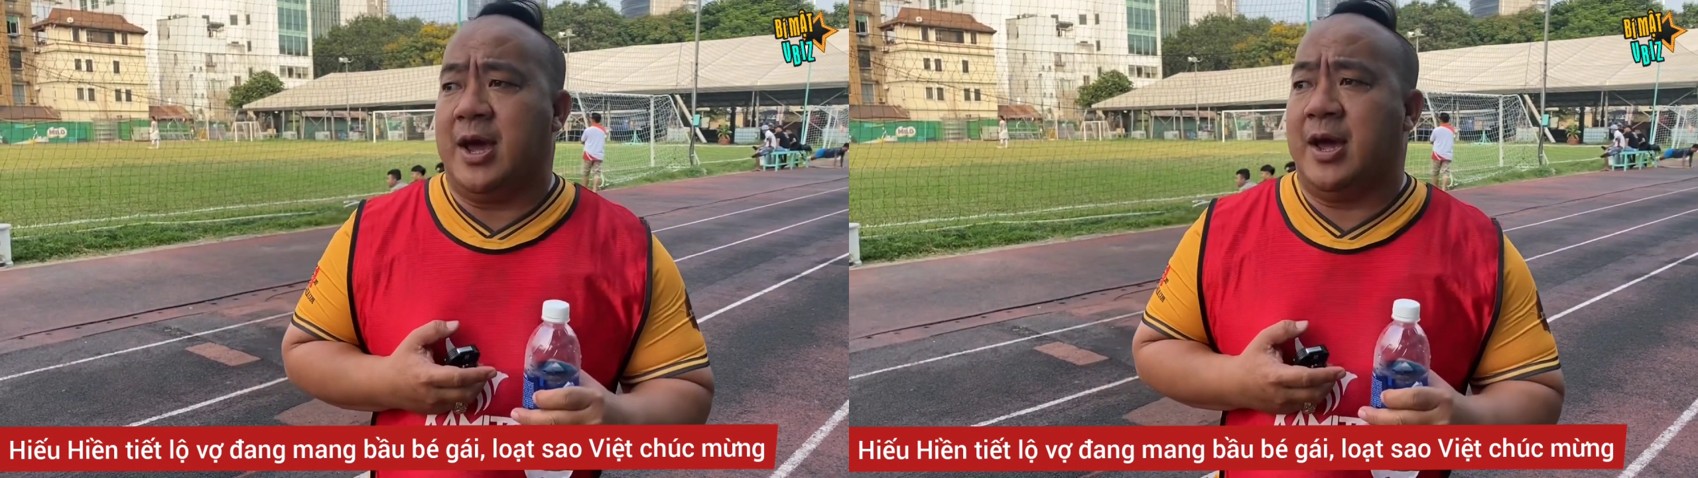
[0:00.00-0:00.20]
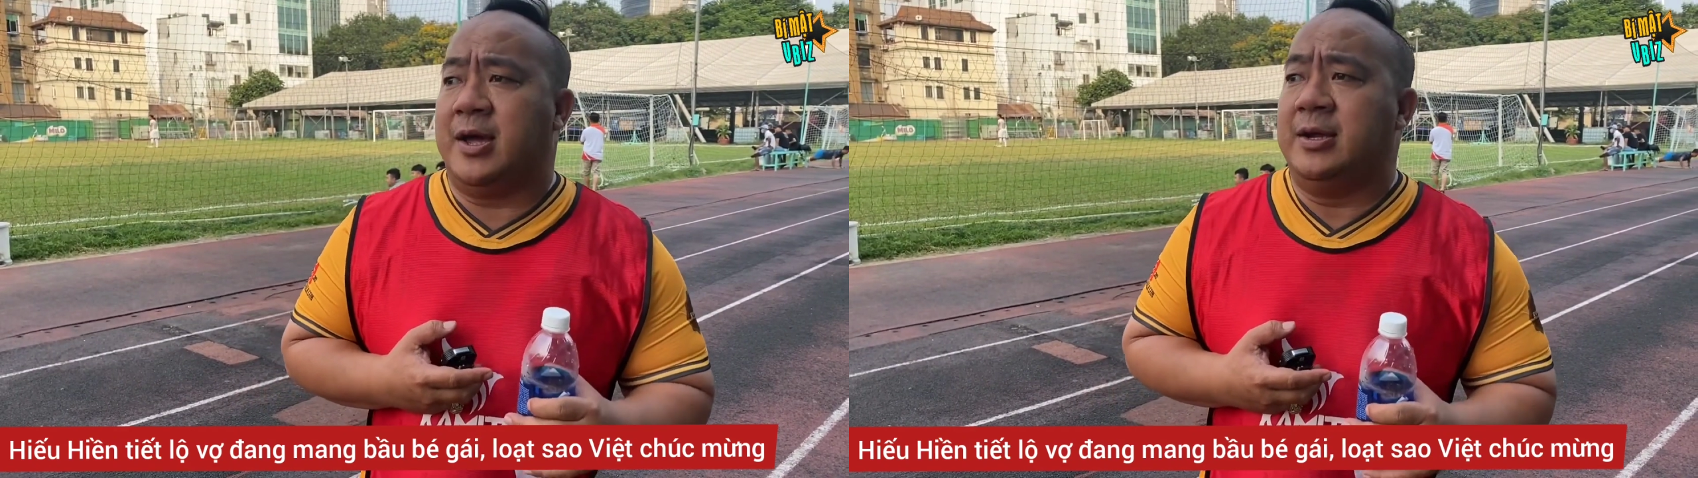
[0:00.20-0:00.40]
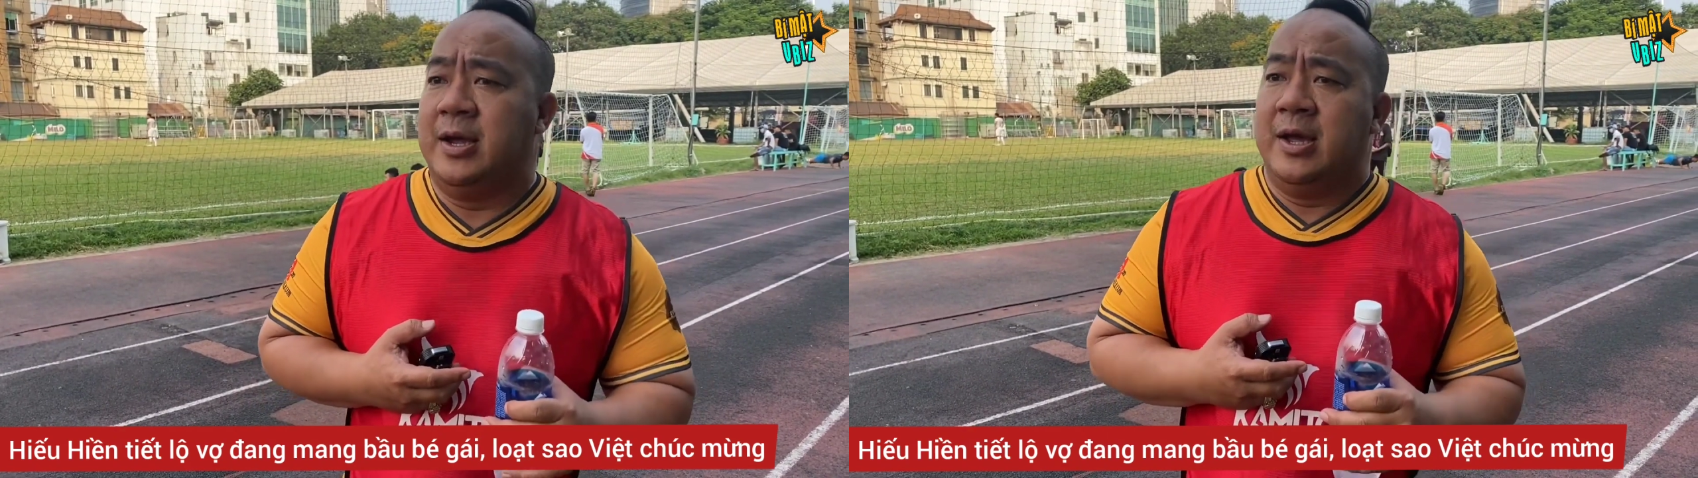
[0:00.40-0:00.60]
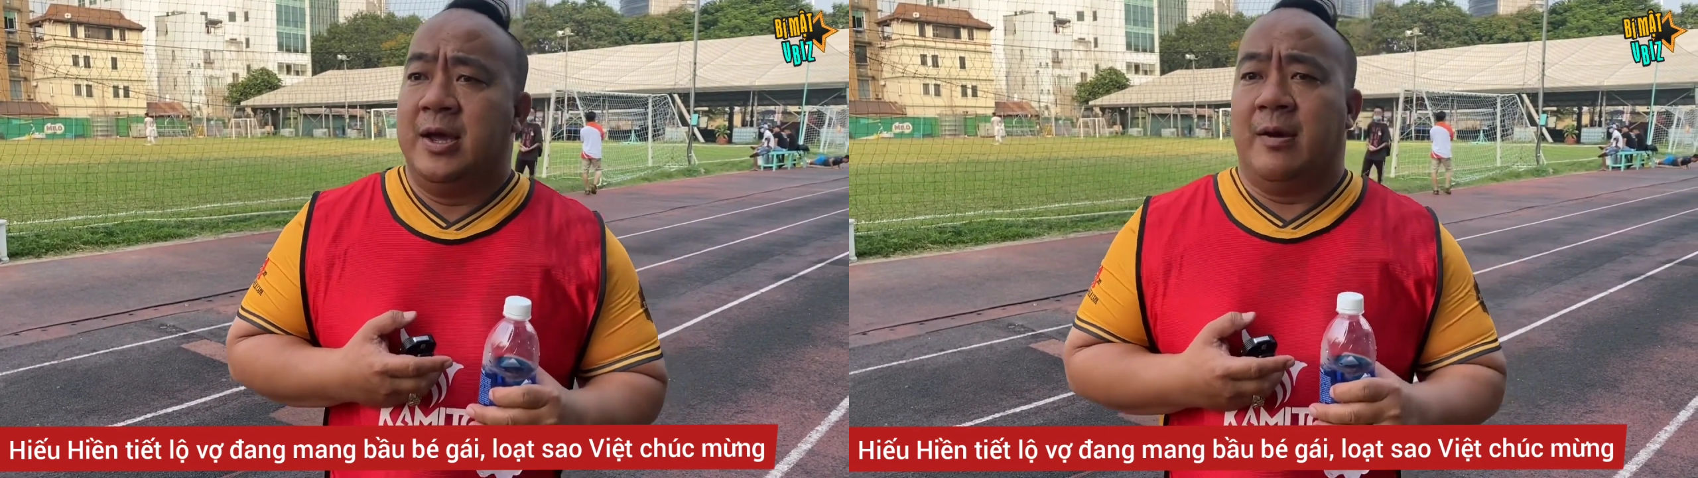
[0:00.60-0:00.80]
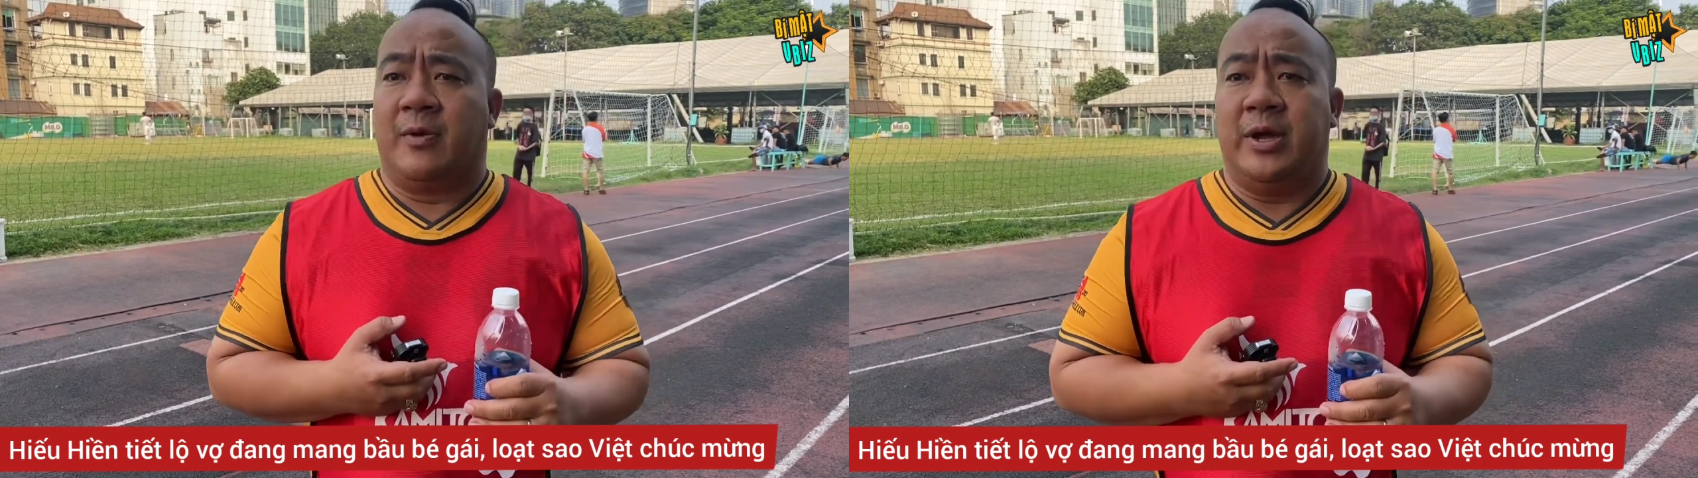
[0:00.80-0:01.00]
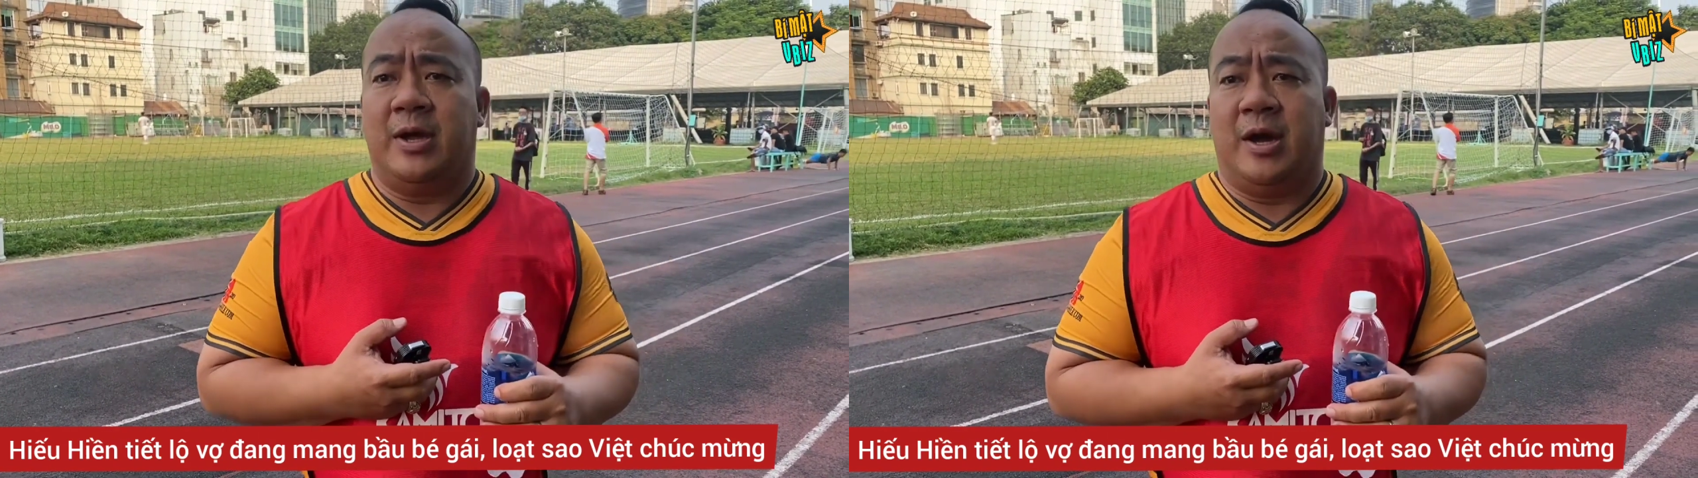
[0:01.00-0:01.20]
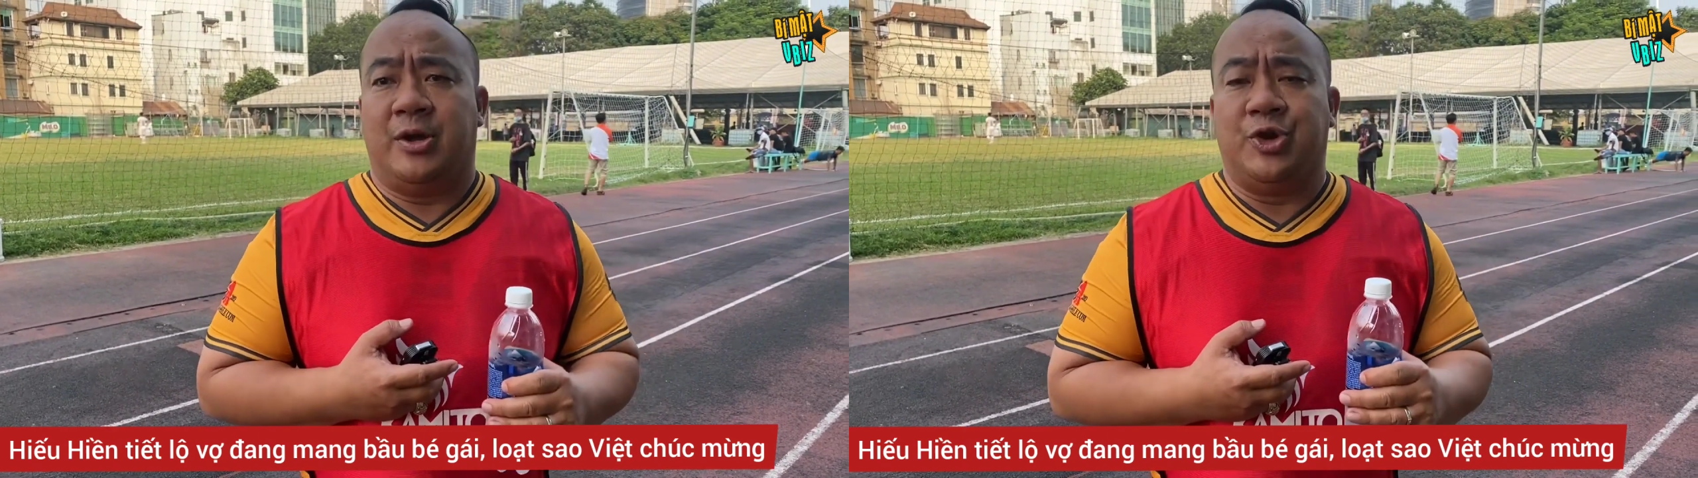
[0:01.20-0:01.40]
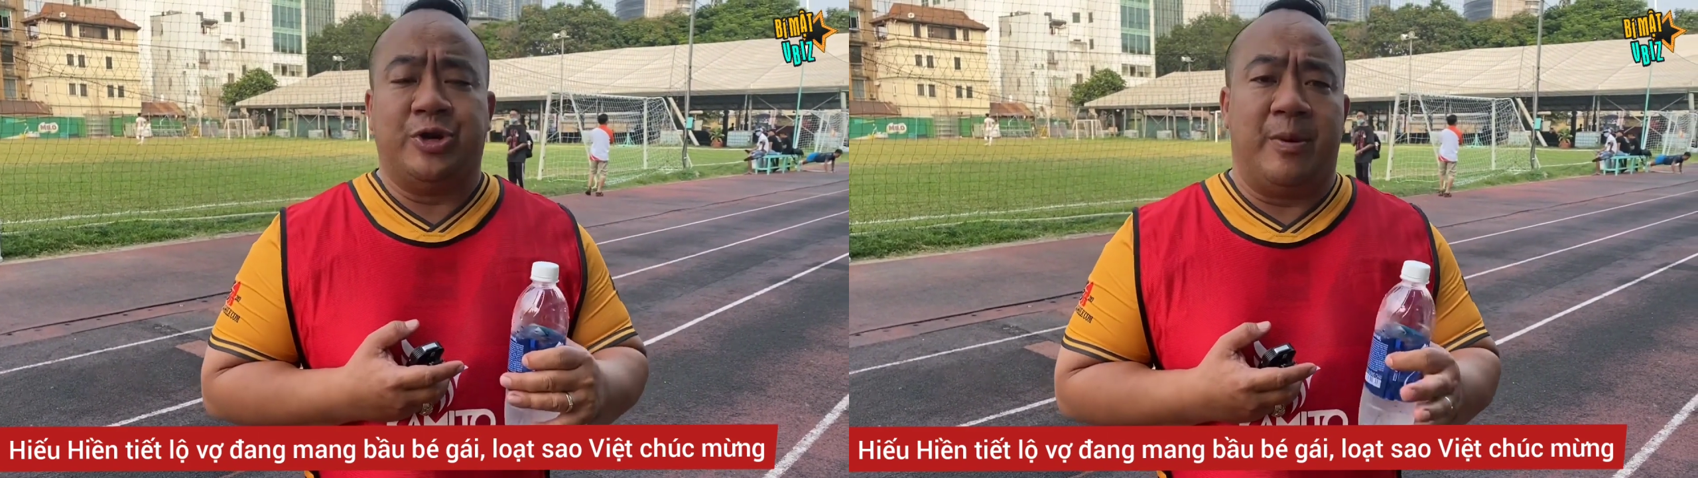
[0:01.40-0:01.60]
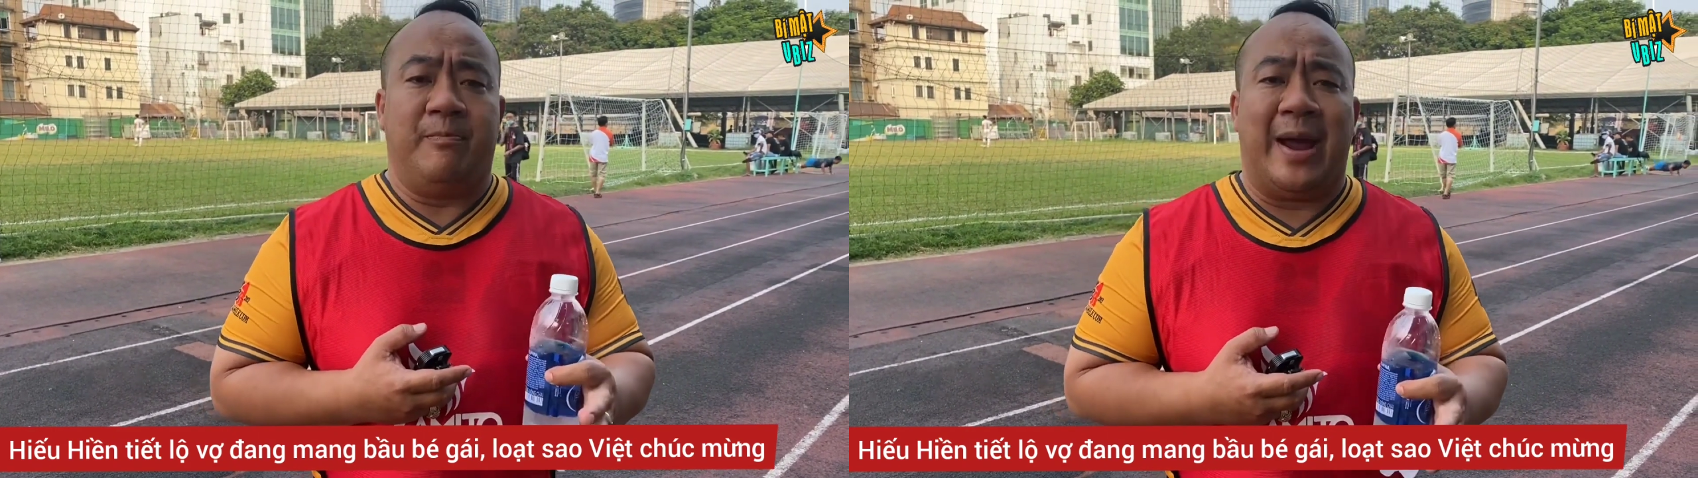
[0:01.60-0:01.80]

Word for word: nhân của Hiếu Hiền và Thùy Liên